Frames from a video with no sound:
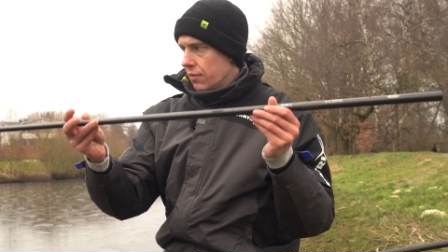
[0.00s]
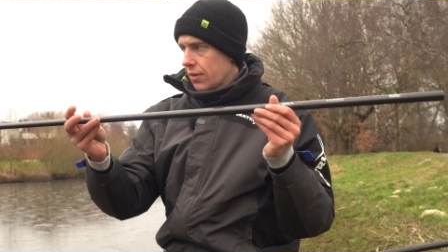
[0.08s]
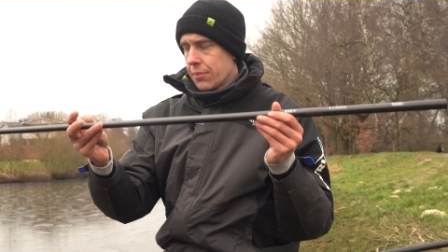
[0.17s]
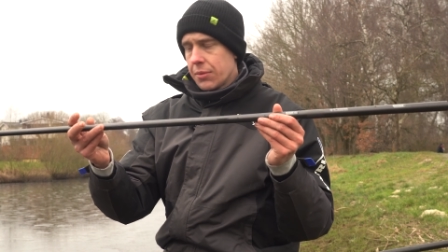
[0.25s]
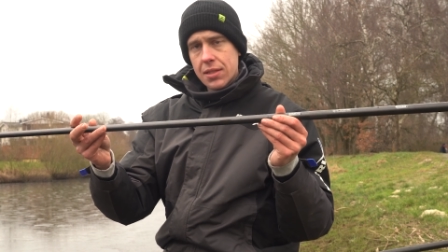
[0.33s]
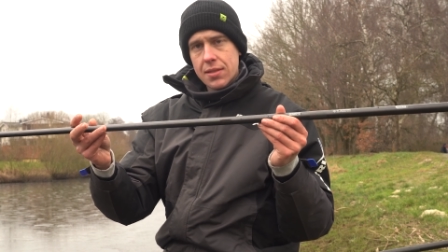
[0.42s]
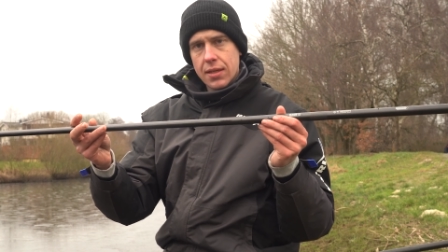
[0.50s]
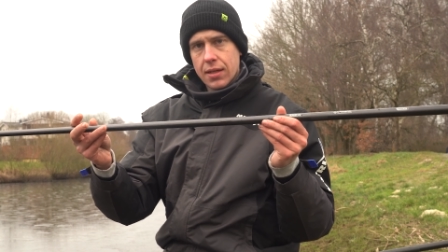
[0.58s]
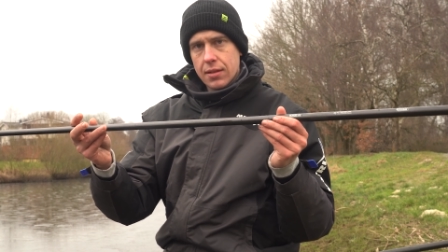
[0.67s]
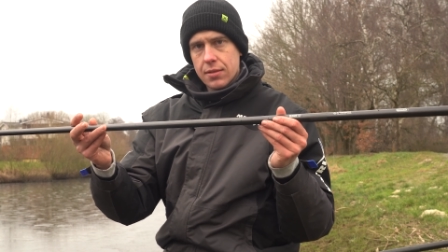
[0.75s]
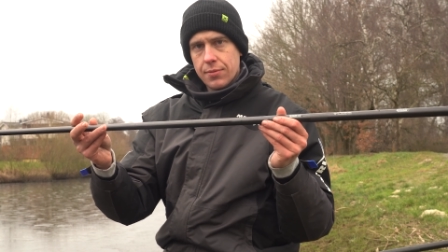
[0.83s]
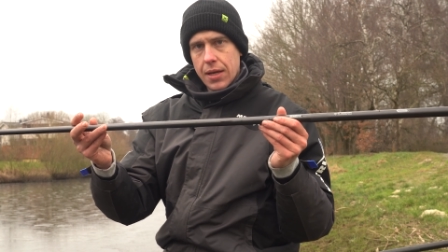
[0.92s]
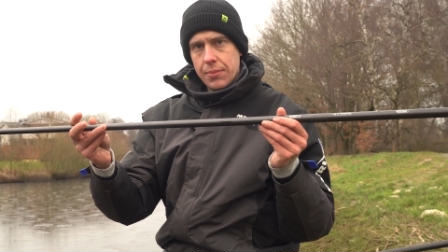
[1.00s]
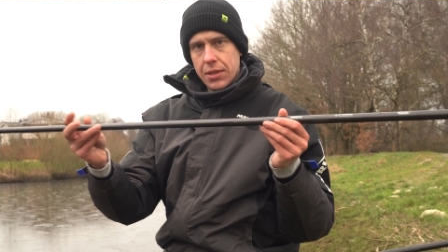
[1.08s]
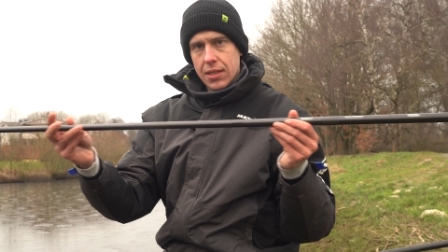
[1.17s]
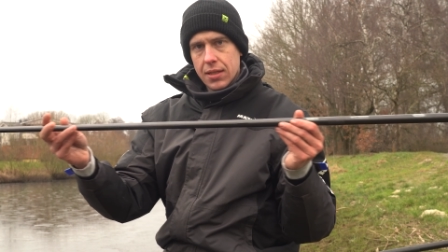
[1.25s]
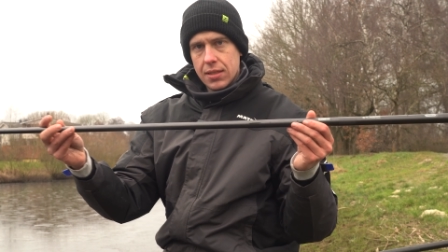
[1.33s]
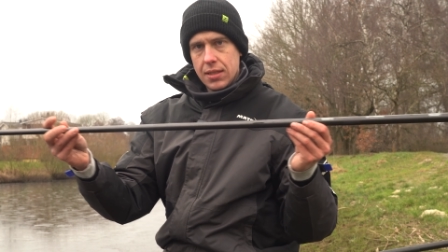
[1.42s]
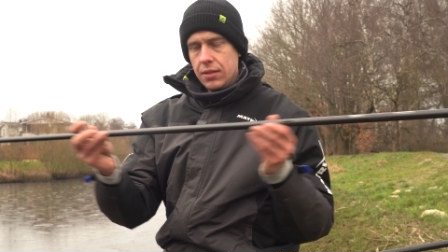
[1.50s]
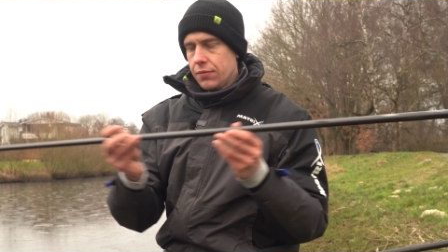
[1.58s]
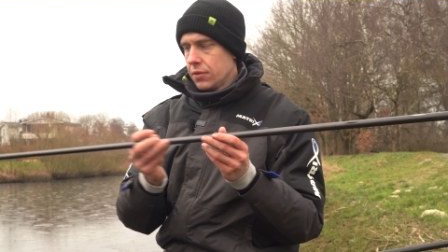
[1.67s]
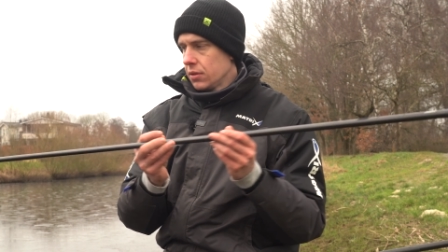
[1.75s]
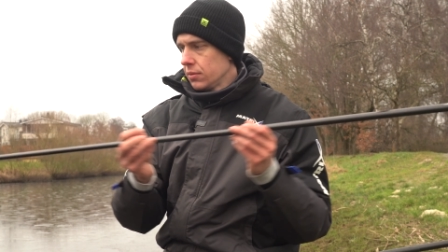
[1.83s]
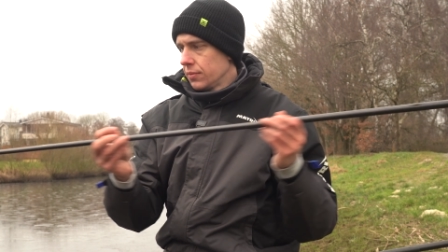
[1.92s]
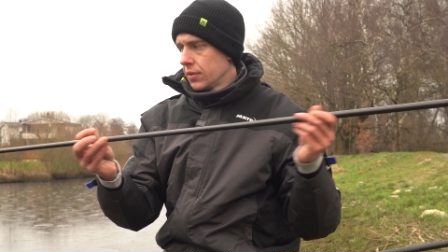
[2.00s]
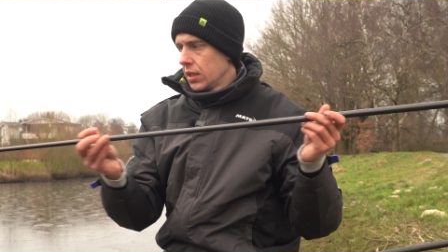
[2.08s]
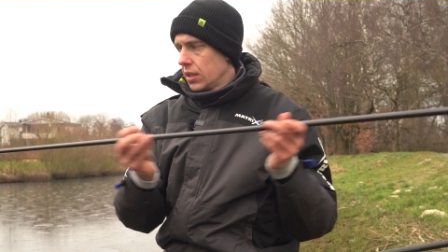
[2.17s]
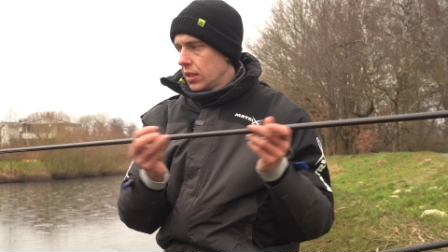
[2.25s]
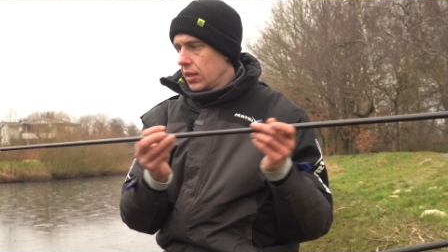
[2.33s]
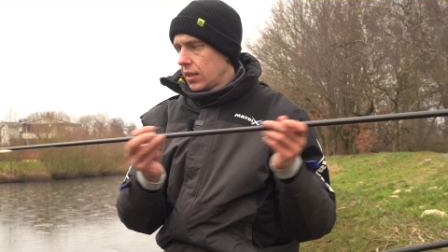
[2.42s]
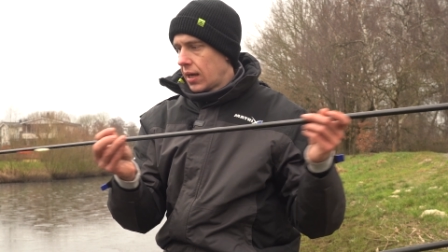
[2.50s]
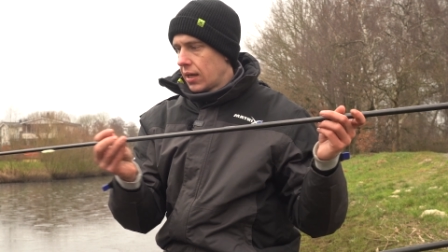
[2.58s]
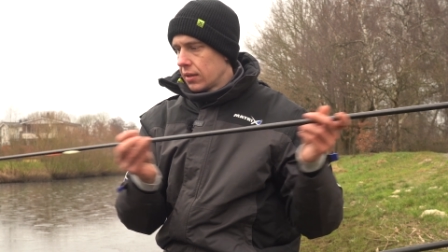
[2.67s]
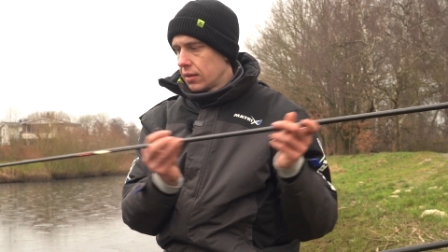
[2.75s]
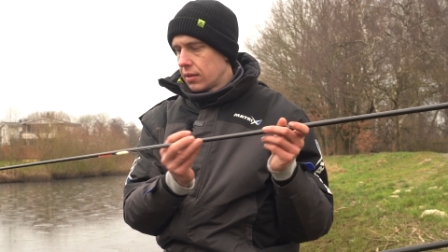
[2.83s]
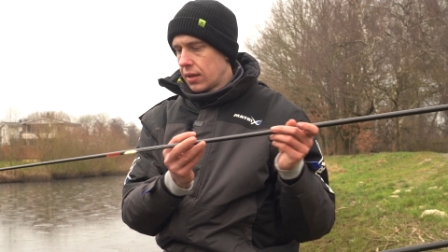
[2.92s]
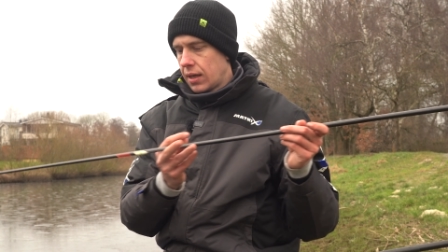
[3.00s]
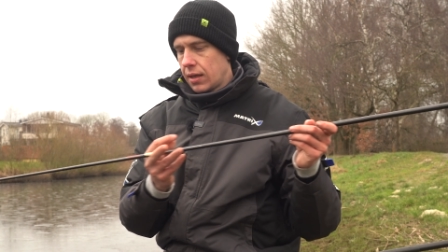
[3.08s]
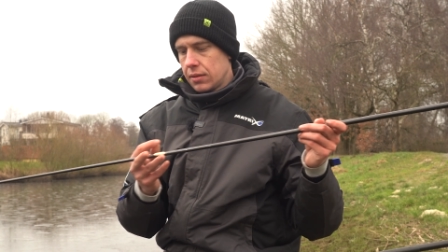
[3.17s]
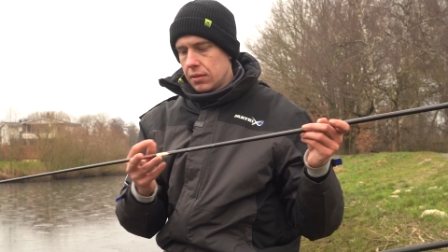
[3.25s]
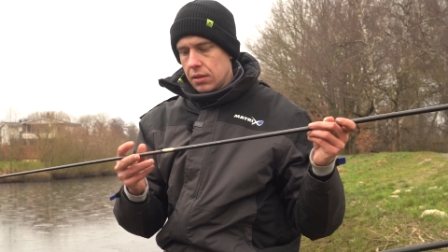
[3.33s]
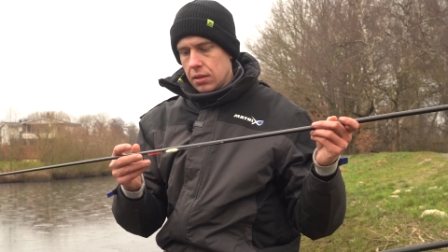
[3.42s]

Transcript: Wir haben hier circa 2 Meter Tiefe. Ich angle da